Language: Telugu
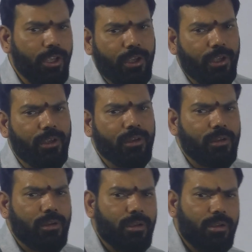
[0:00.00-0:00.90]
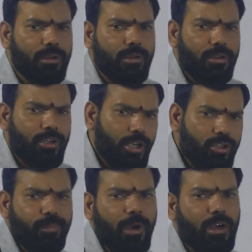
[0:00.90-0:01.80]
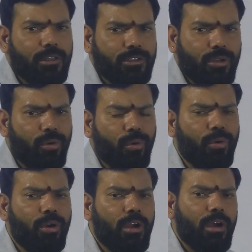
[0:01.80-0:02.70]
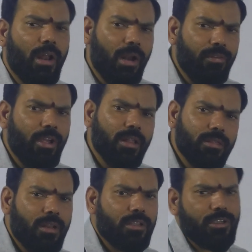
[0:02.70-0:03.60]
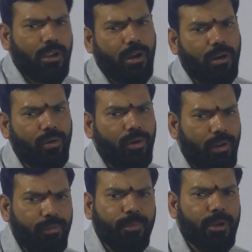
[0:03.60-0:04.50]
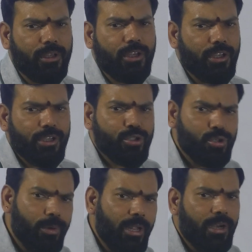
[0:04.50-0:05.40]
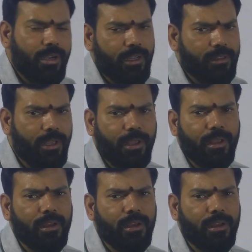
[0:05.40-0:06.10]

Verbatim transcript: ఈ కేతు మహాదశలో రవి అంతర్దశ కాలంలో రవి మనకి శుభుడైనట్టయితే